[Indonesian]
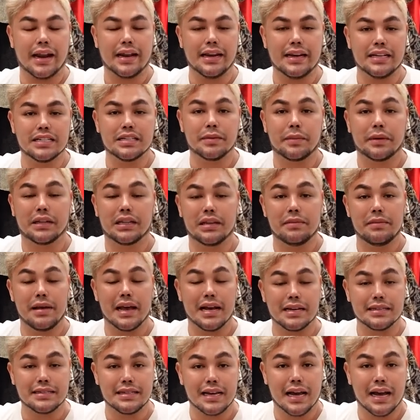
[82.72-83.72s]
hari ini seperti
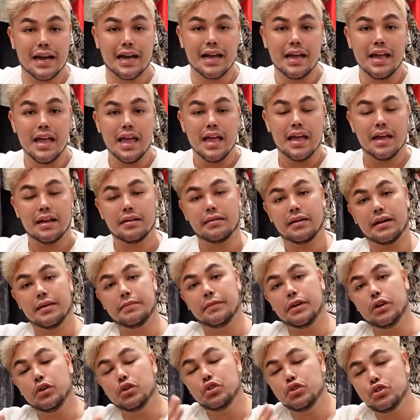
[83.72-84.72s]
biasa uh,
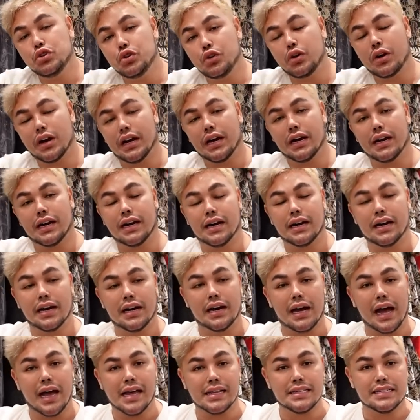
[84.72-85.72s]
menuju ke
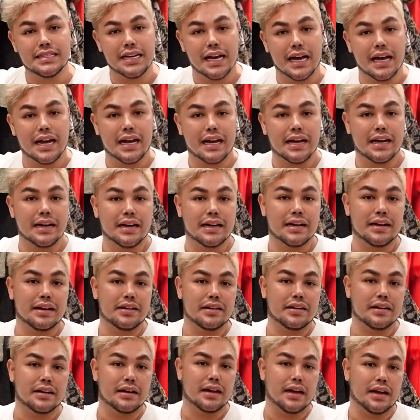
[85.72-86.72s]
ajang
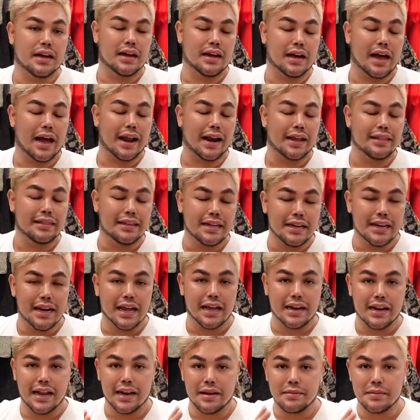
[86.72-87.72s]
uh,
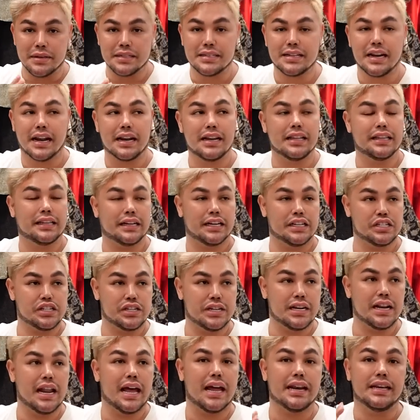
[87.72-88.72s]
karantina dari Miss Grand
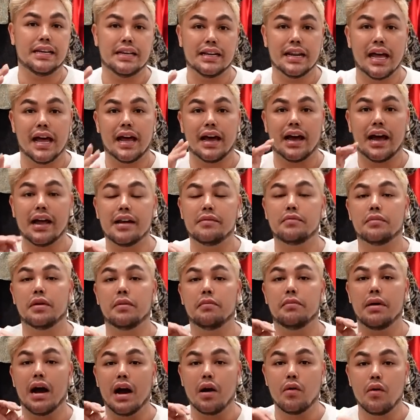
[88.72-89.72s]
International Andina akan
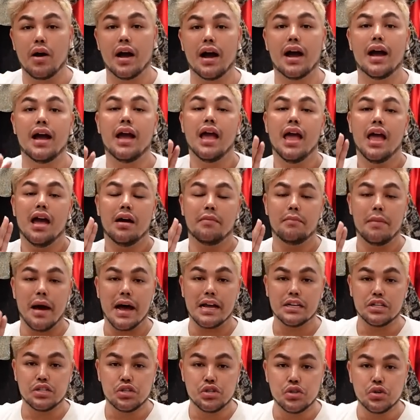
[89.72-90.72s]
membawa
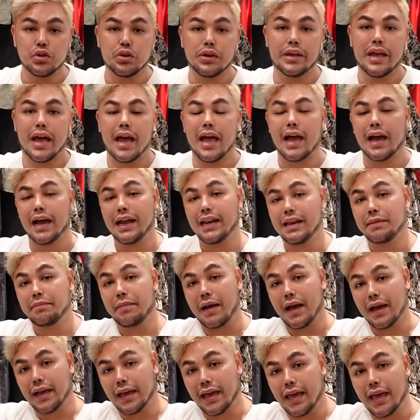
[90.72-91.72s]
baju yang akan
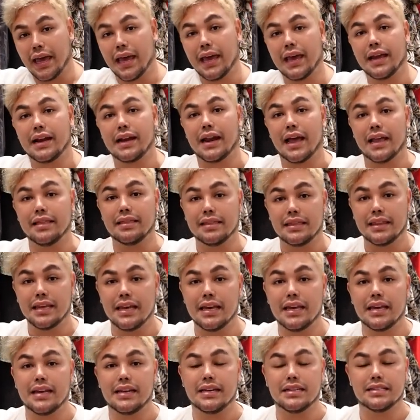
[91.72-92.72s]
dipakai
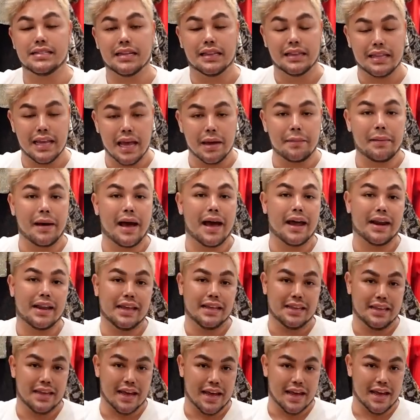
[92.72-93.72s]
nanti di setiap
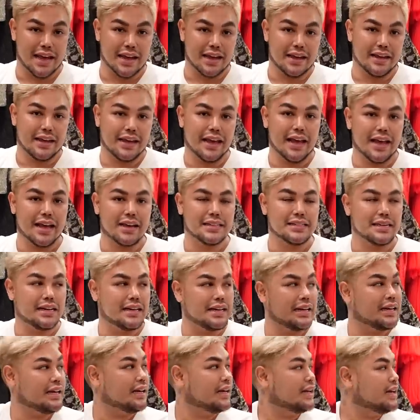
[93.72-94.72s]
harinya ya.
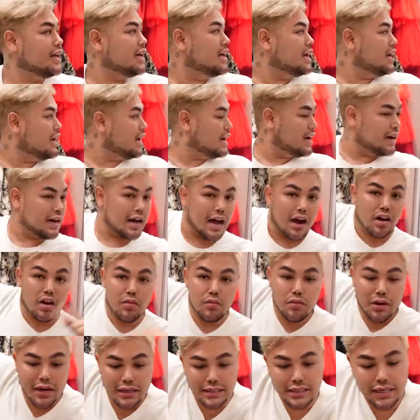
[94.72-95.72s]
Jadi uh, aku
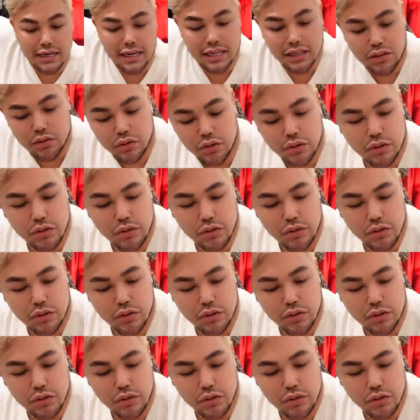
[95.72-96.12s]
mau kasih lihat